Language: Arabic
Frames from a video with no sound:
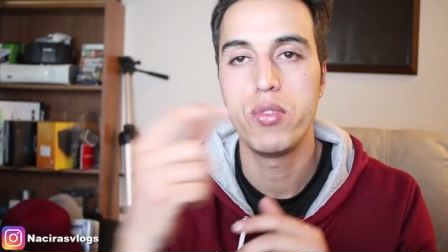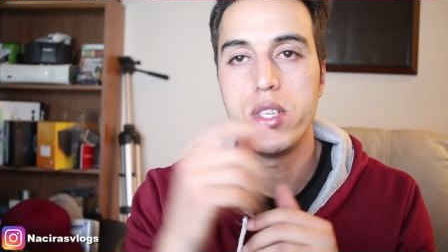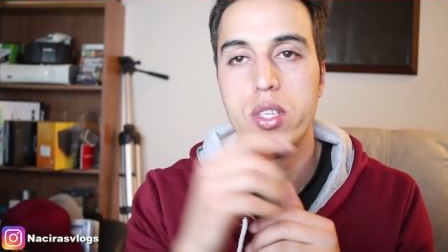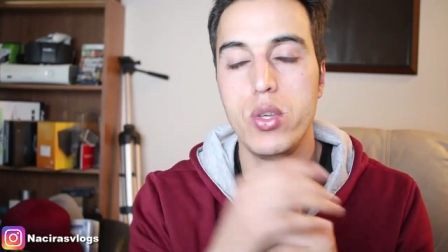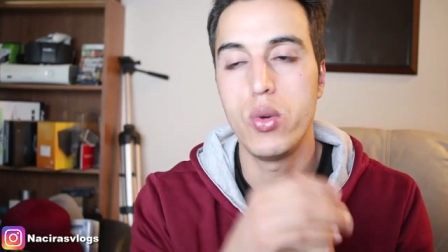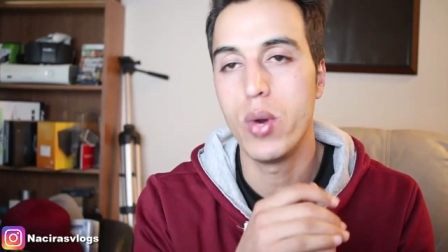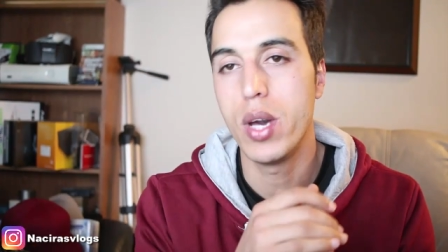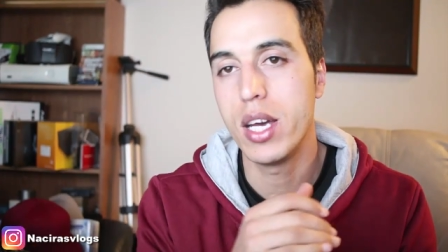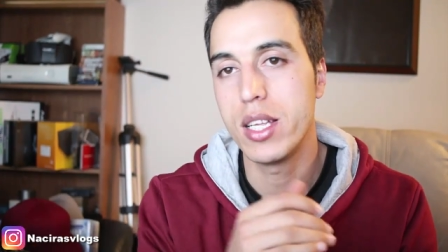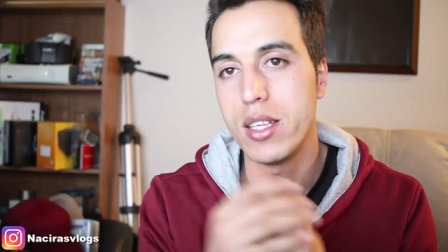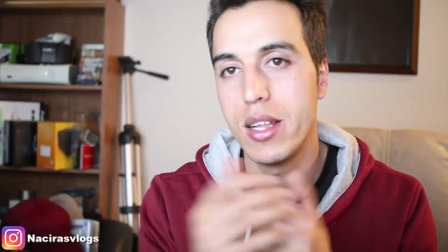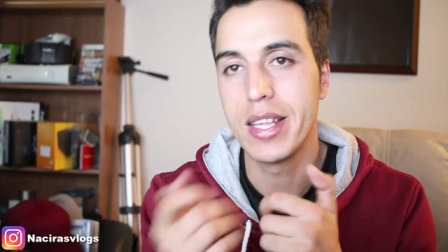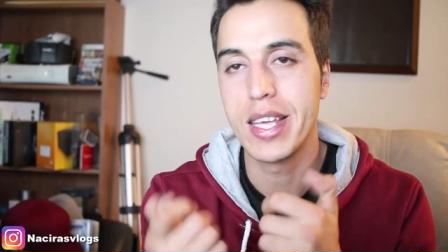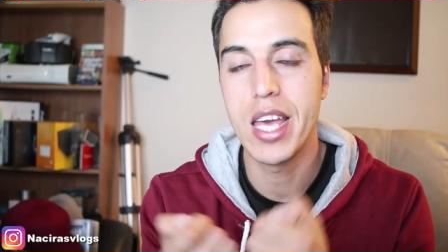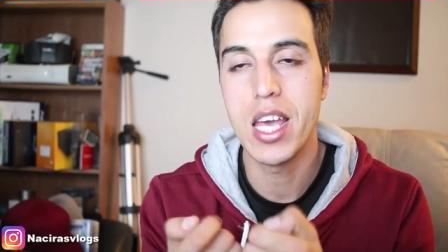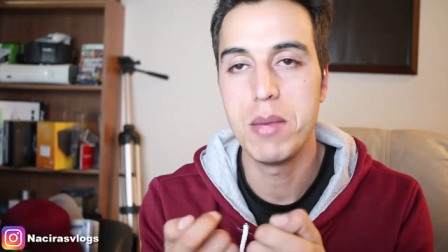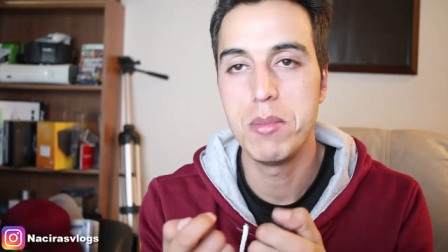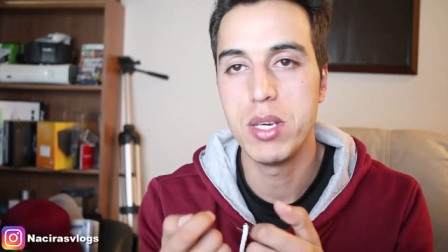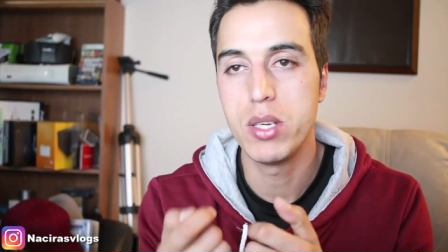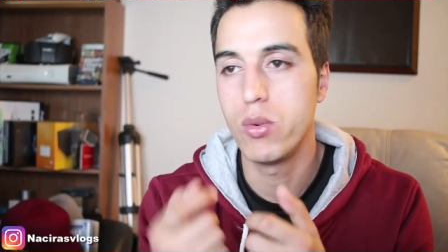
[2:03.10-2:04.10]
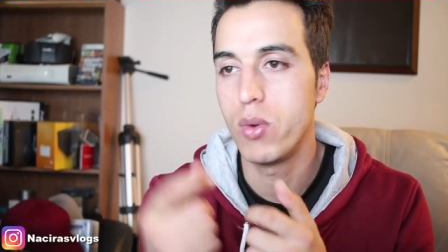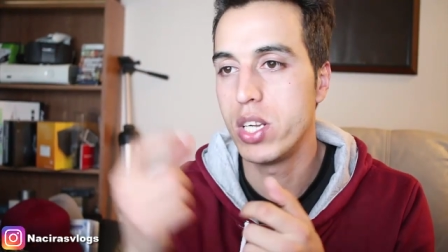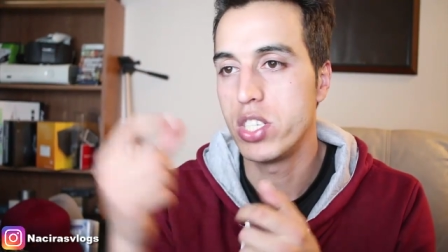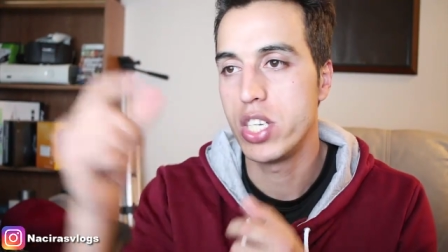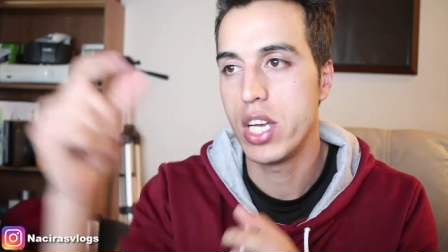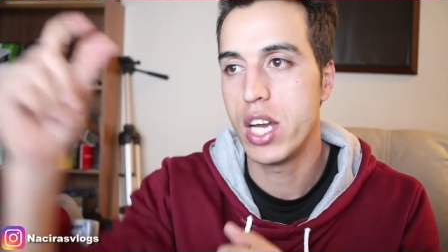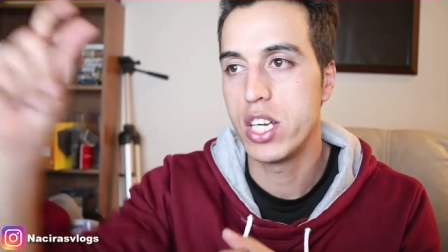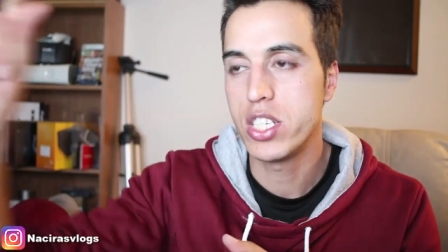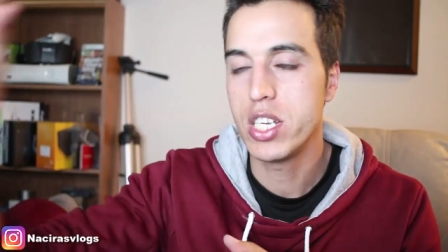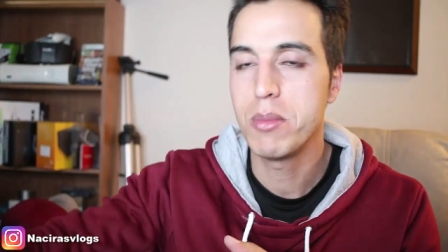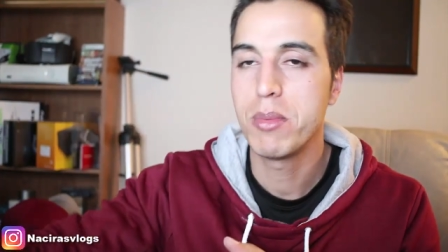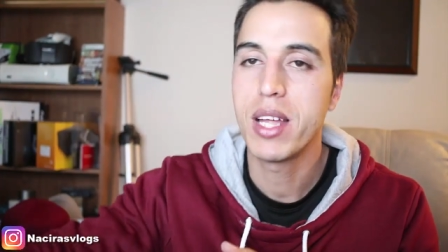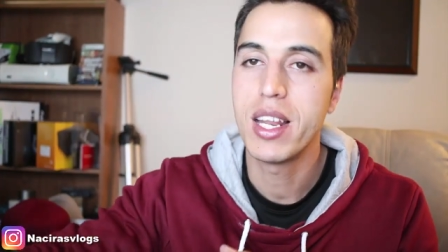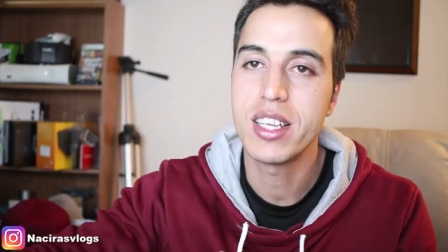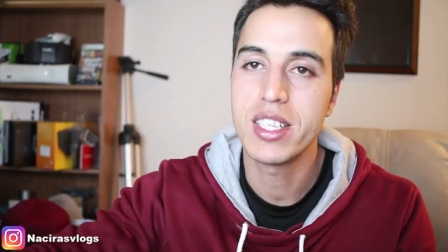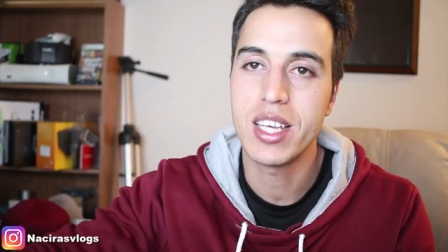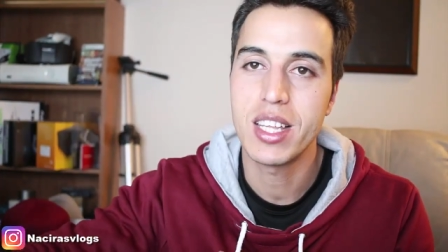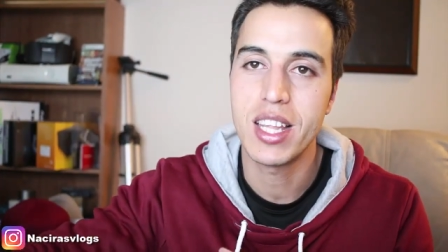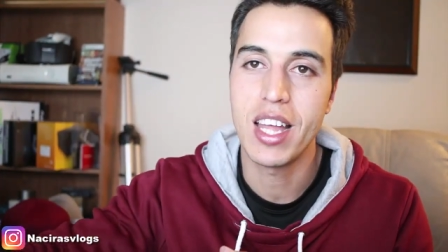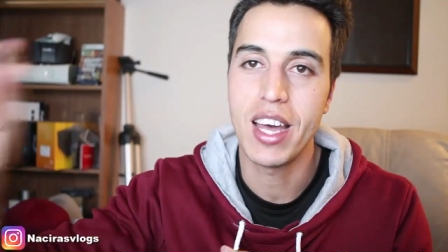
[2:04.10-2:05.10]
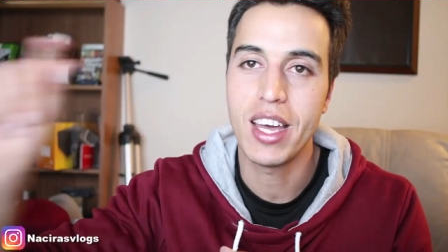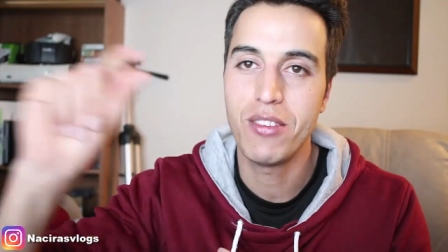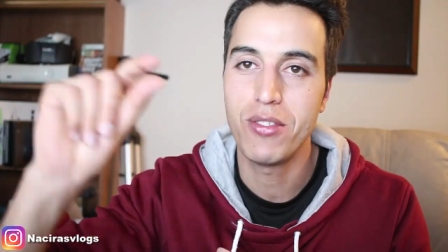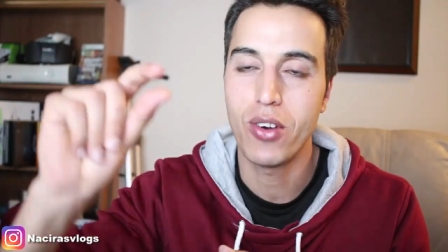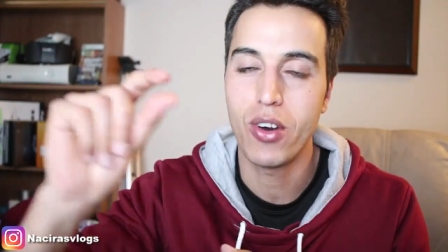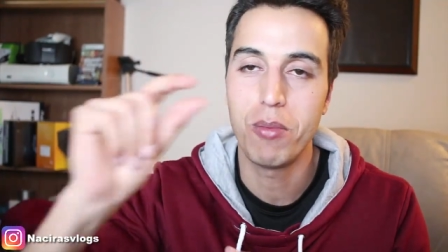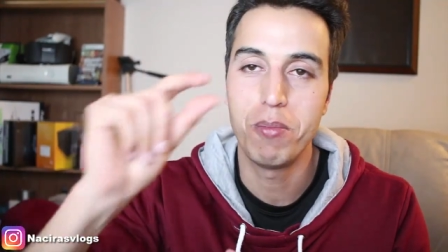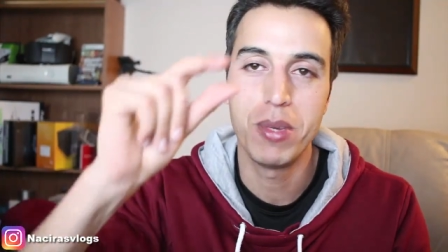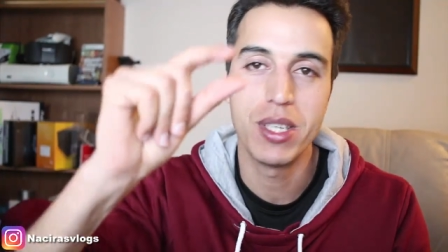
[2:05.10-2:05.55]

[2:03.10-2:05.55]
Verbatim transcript: فيديوهات الجيمين ولا شي حاجه يمكن لك تحطها غير فوق